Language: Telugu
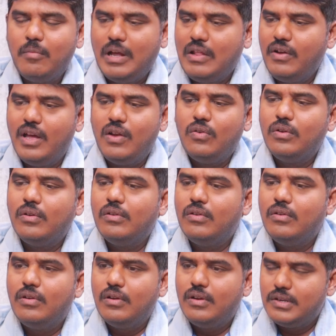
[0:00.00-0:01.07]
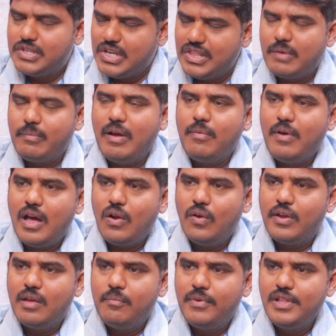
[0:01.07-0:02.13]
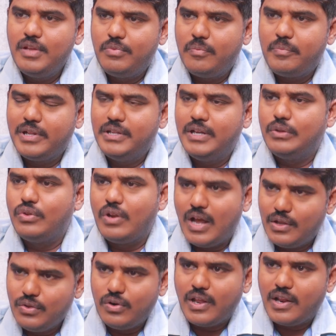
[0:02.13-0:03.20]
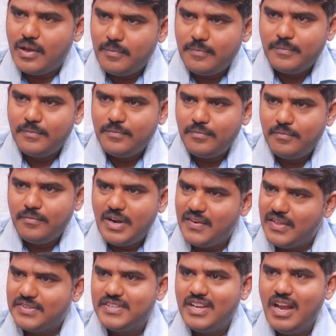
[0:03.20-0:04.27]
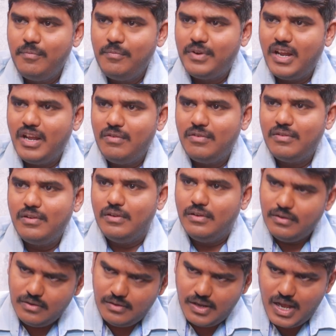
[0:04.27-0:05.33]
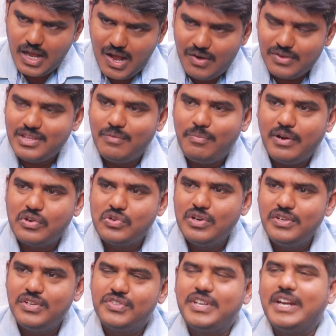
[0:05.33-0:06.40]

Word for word: మాధవ్ గారు చంద్రబాబు ఆరోగ్యం మీద ఇప్పుడు పెద్ద ఎత్తున ఆందోళన అట్ ద సేమ్ టైం అవతల పక్షం నుంచి